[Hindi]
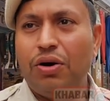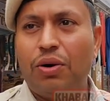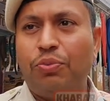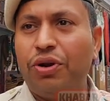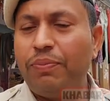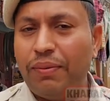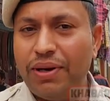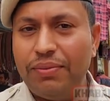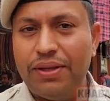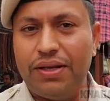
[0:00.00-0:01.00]
और पूरी
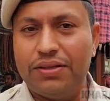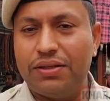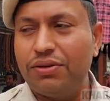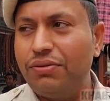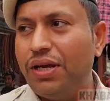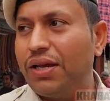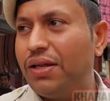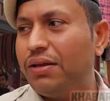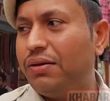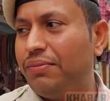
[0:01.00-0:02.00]
पेमेंट भी देना चाहता हूँ
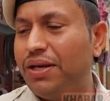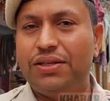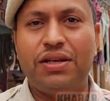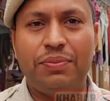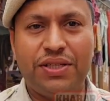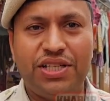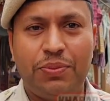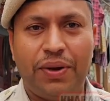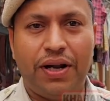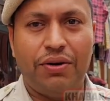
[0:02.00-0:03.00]
लेकिन मैनेजर अपनी जिद
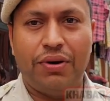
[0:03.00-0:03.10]
पे अड़ा